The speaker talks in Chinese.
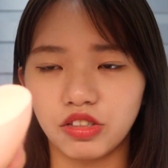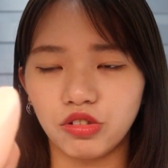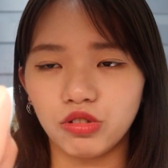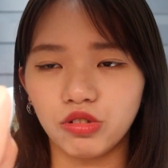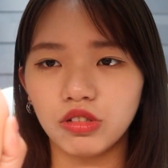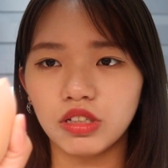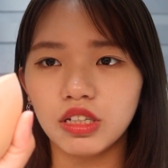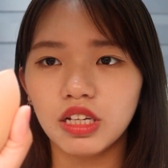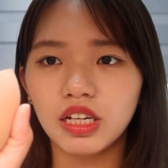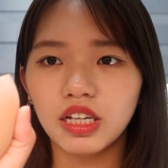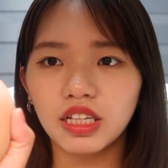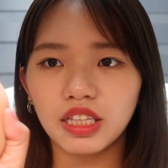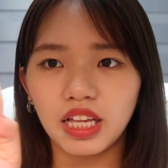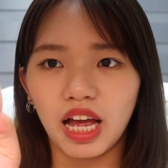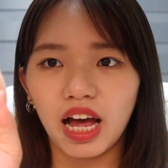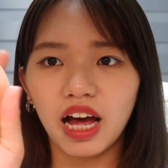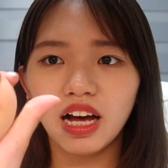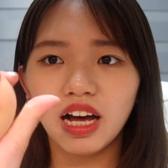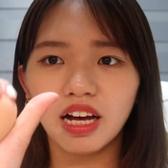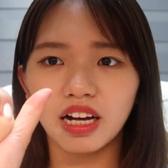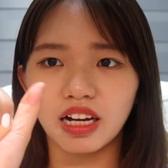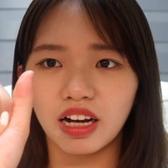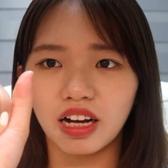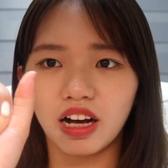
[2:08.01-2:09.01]
就是它
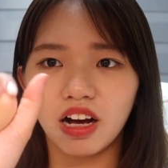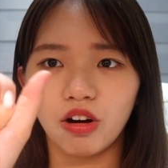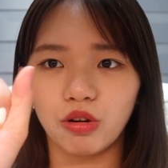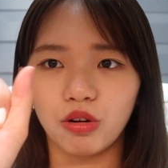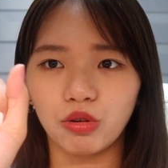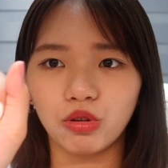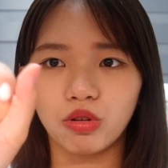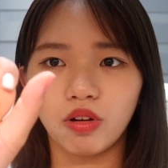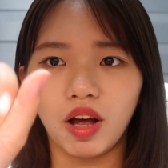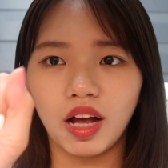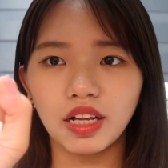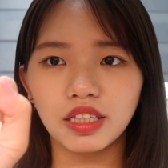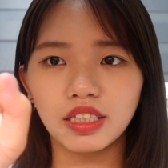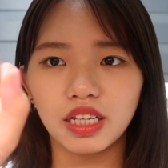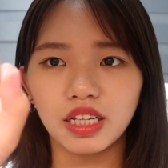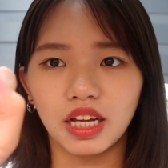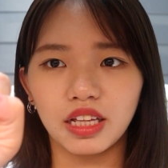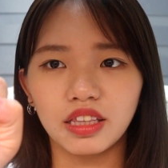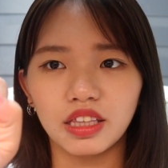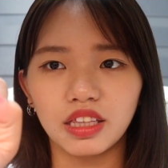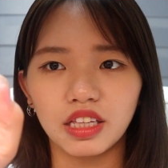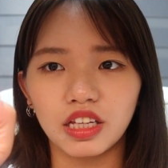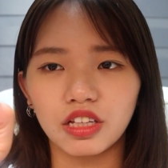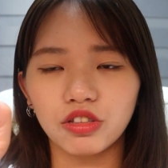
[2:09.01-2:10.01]
很好用，它这
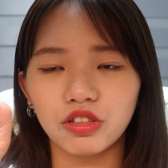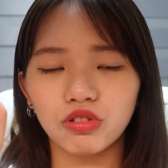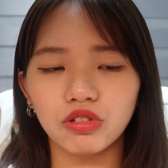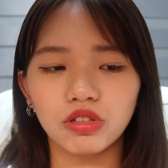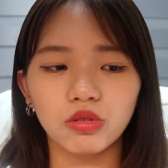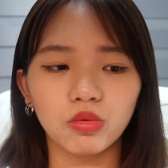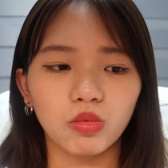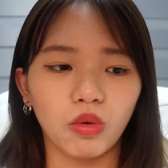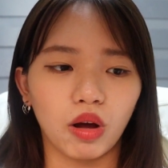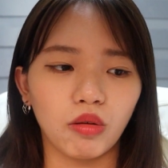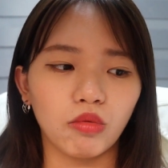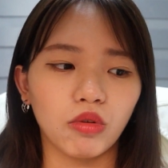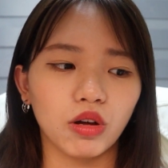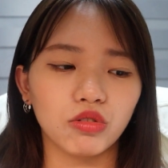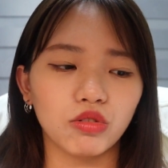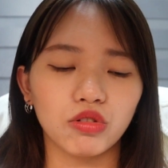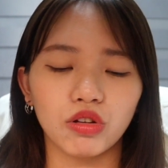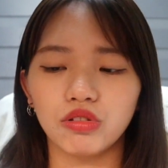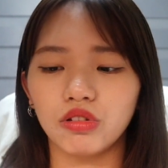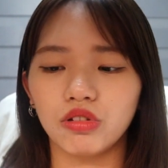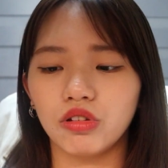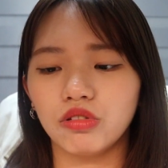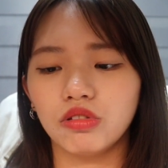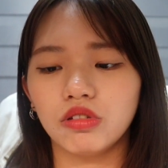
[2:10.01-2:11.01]
样捏就是完完
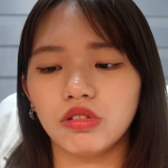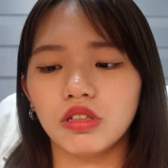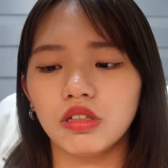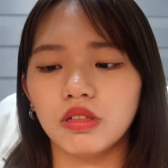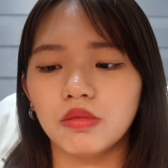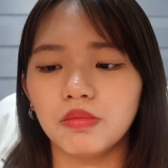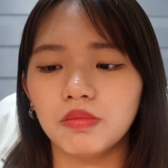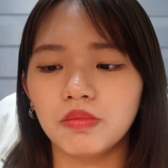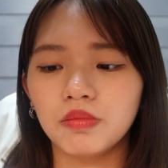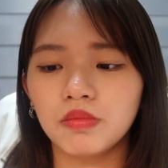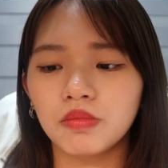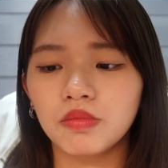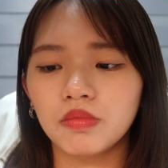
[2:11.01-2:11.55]
全全就是。